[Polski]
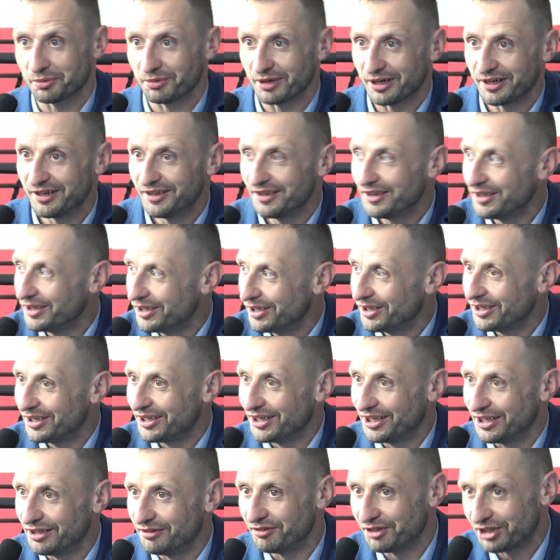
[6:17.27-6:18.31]
trzeba
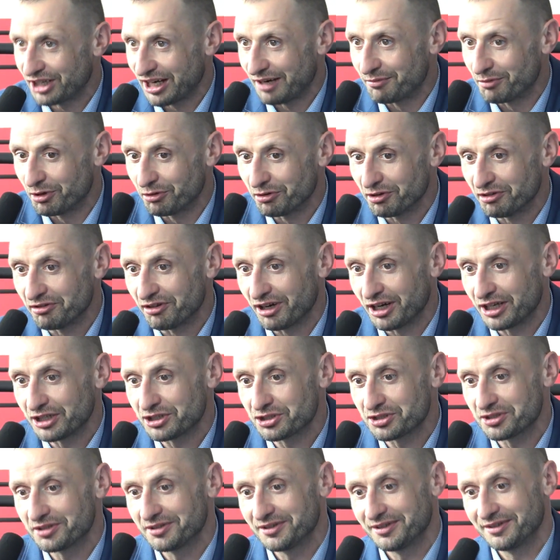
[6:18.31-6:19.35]
e,
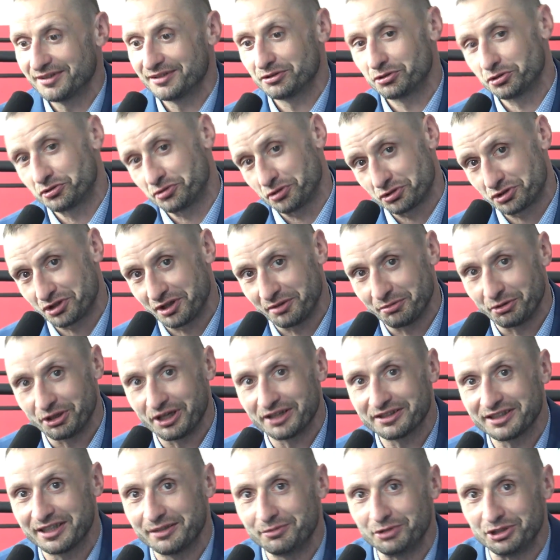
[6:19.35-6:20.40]
wyhamowywać, to troszkę
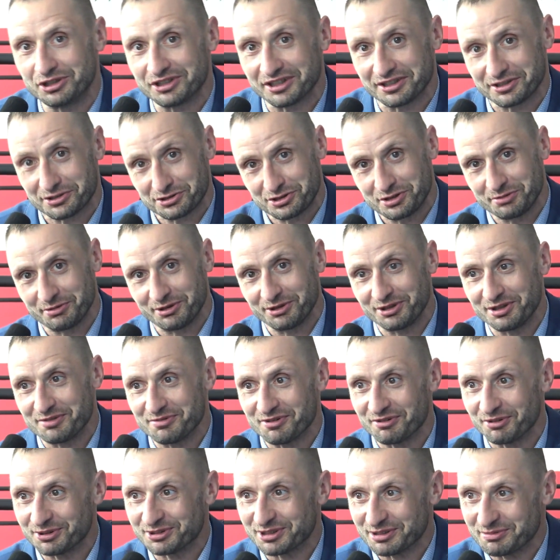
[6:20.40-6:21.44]
moja tajemnica, też nie będę
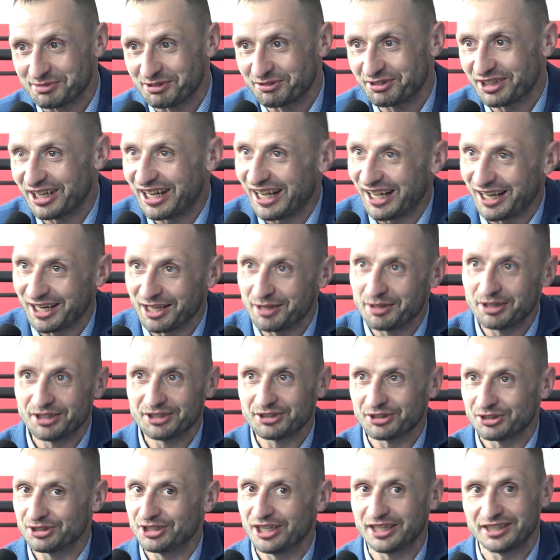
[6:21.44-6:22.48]
mówił co mówię,
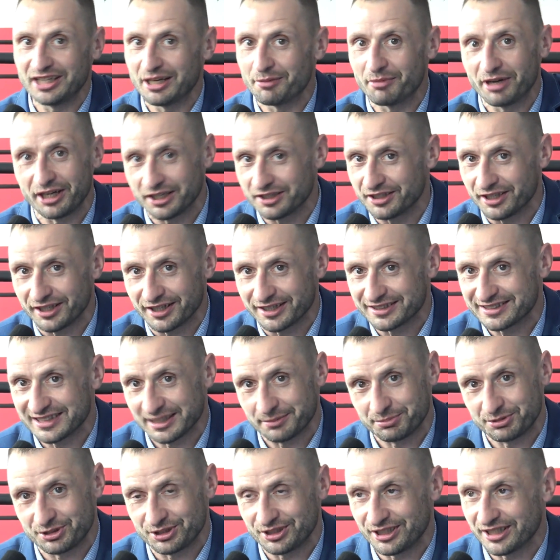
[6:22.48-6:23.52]
ale to nie, nie ma jednej
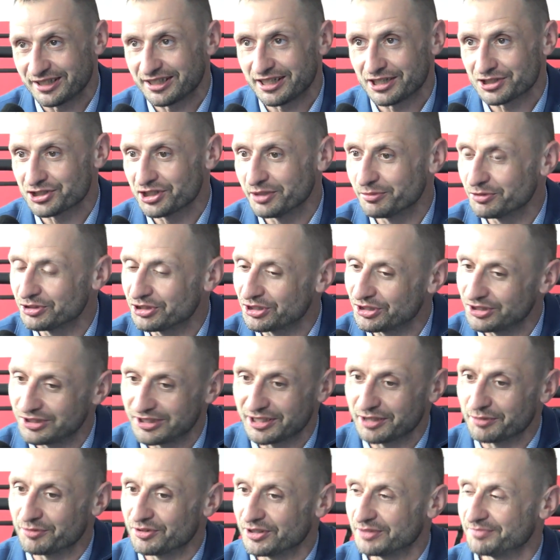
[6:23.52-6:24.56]
recepty, nie, każdemu co
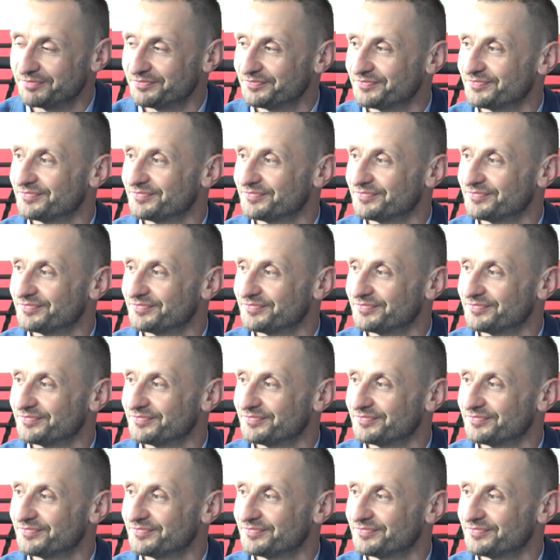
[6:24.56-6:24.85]
innego mówię.